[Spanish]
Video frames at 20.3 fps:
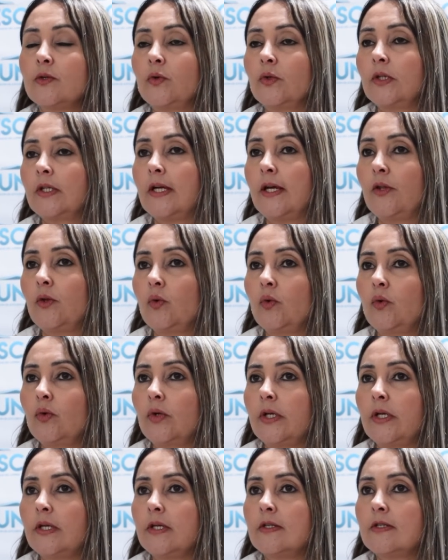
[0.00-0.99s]

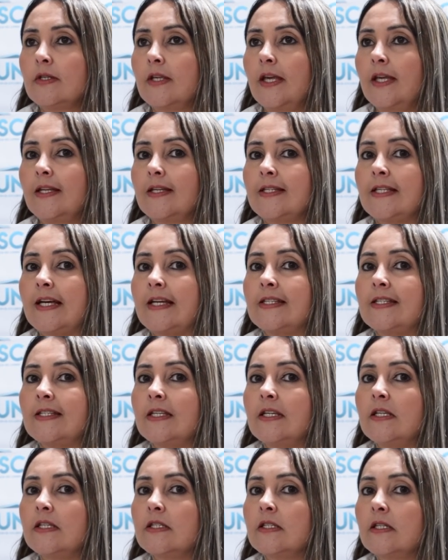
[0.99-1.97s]
contadores, quienes
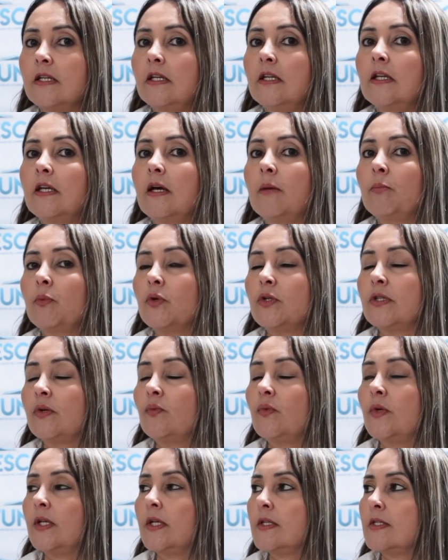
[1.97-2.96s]
asisten y apoyan
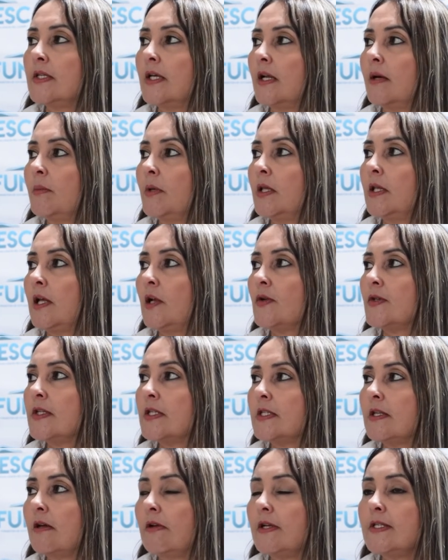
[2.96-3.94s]
financieramente a los
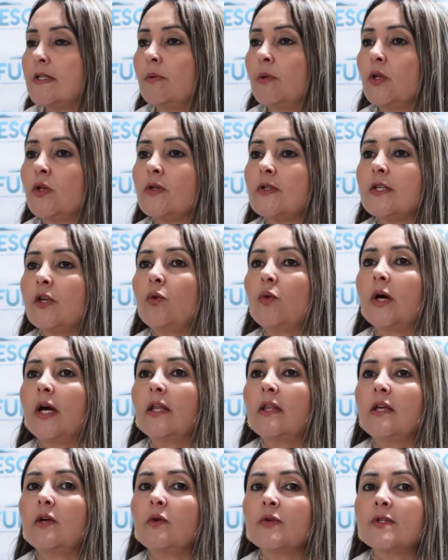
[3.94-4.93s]
establecimientos
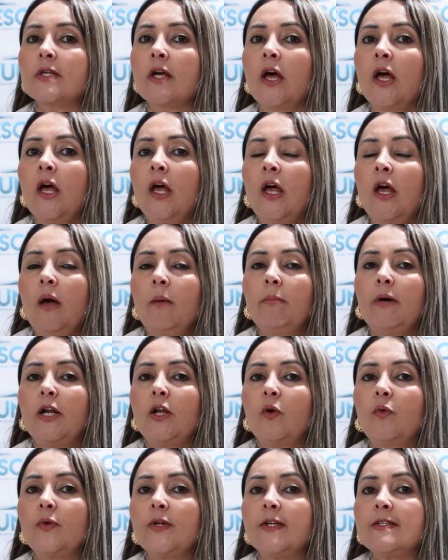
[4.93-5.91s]
educativos
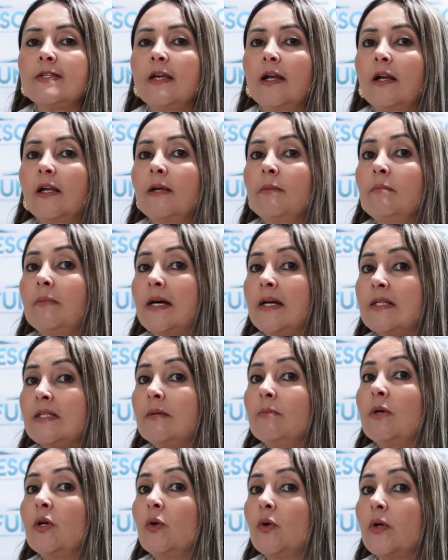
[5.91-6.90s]
para ofrecerle más y
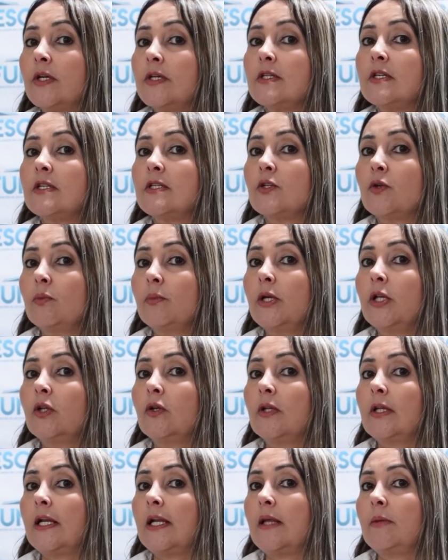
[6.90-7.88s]
mejores
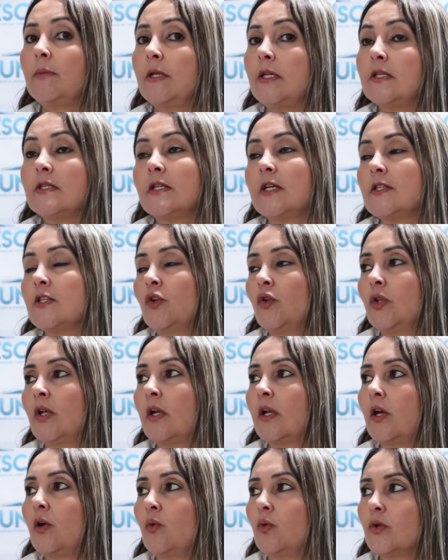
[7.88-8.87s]
instrumentos de la administración de
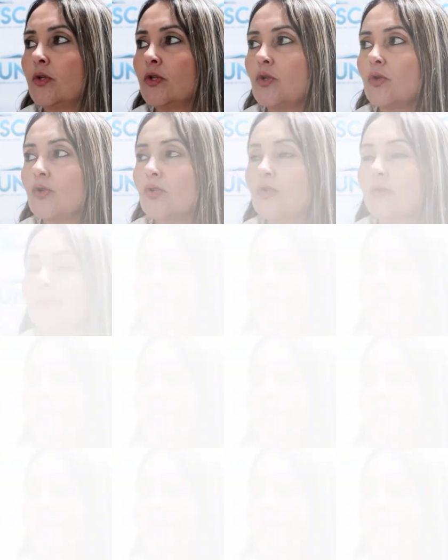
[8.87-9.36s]
recursos.